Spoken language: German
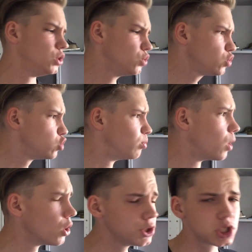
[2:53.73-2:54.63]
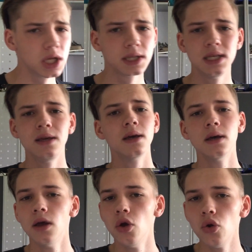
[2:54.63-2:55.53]
YouTube-Heuchler, die
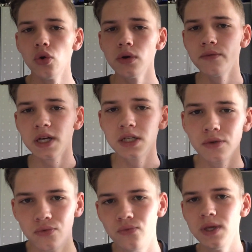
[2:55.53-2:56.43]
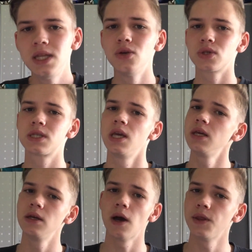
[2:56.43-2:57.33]
irgendwelche Videos
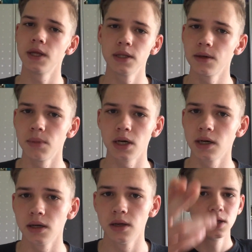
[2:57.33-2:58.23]
gegeneinander machen.